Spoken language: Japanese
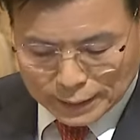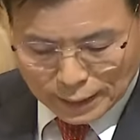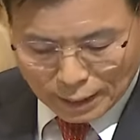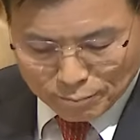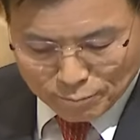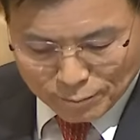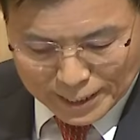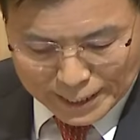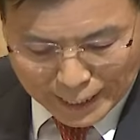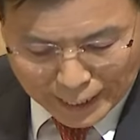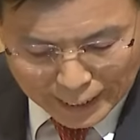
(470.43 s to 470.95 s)

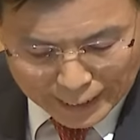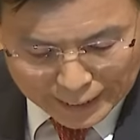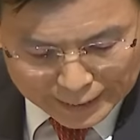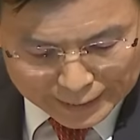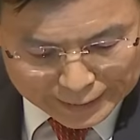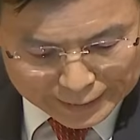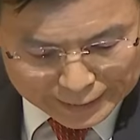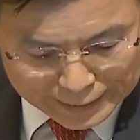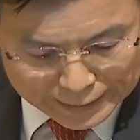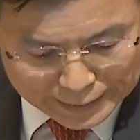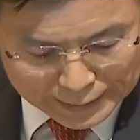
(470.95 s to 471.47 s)
死ななかっ
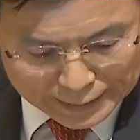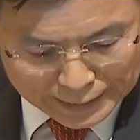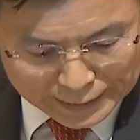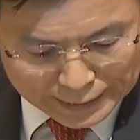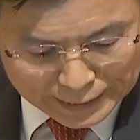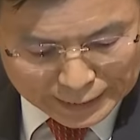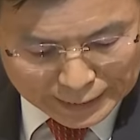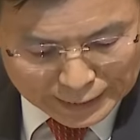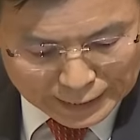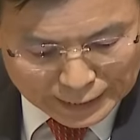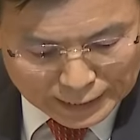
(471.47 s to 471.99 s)
たことを
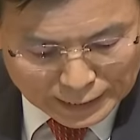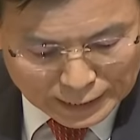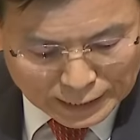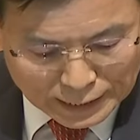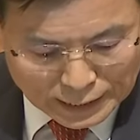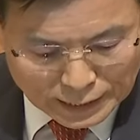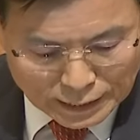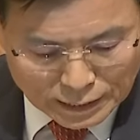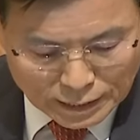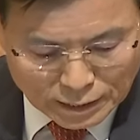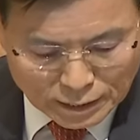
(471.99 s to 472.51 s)
幸運
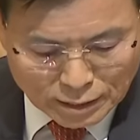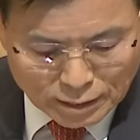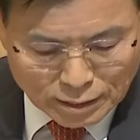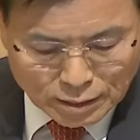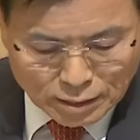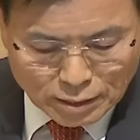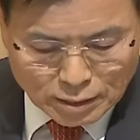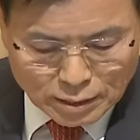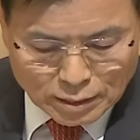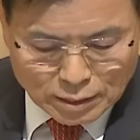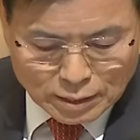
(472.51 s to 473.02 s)
だと
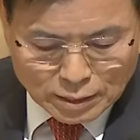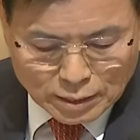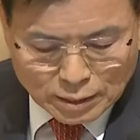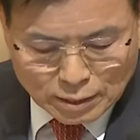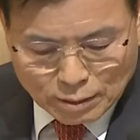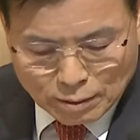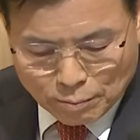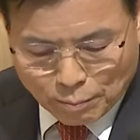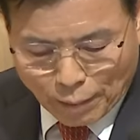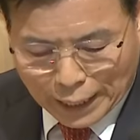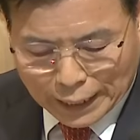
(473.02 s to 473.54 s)
思っているそう
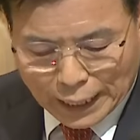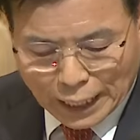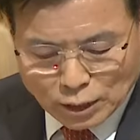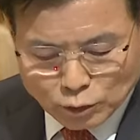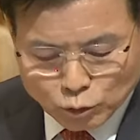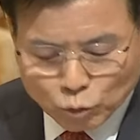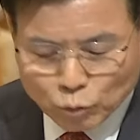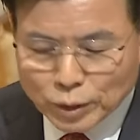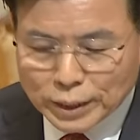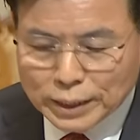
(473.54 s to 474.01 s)
です